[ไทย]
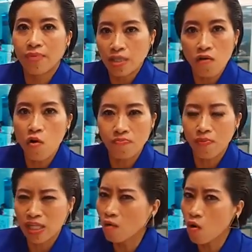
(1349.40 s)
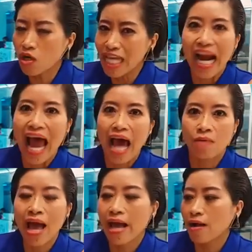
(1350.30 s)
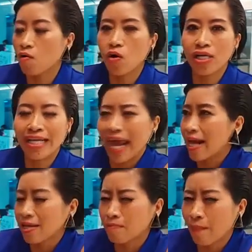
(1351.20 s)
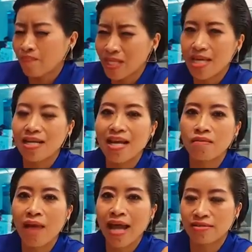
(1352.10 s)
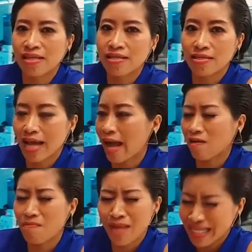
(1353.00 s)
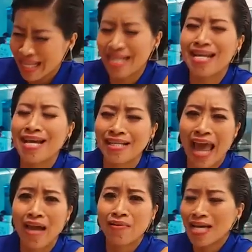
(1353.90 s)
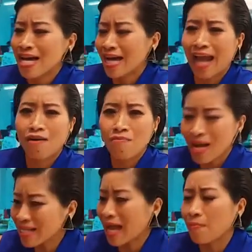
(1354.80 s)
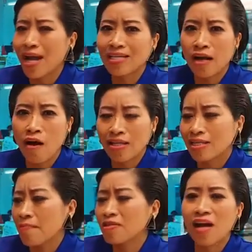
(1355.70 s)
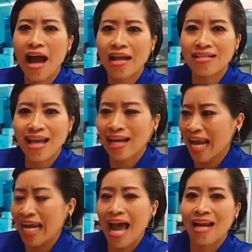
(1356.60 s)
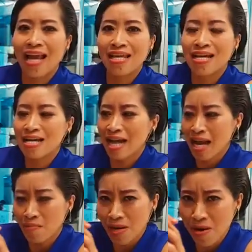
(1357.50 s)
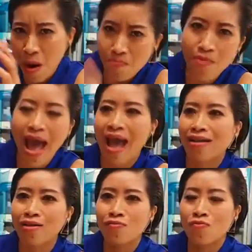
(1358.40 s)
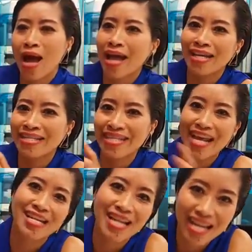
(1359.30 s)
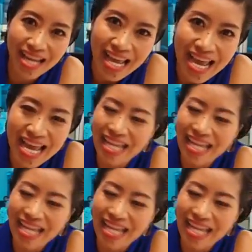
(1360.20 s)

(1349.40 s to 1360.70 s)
มันต้องมันต้องคนฉลาดมากอะคนเก่ง แบบจีเนียสมาก ซึ่งแขกก็ไม่จีเนียสไง แขกก็ไม่สามารถจะ conceptualize เอหลาย ๆ เลเยอร์นั้น ให้มัน compact อยู่ภายใน7นาที